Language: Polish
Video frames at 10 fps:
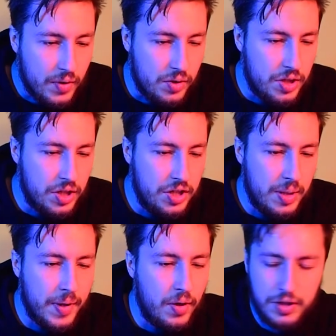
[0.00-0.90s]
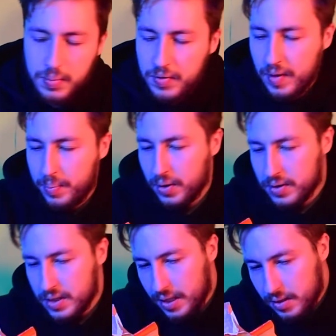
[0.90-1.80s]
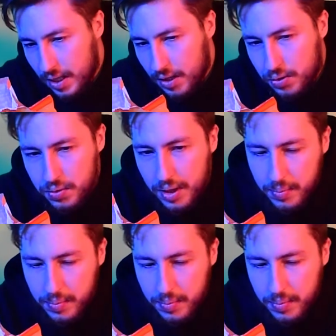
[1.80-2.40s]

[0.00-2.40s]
orzeszki ziemne 8,2%, a tutaj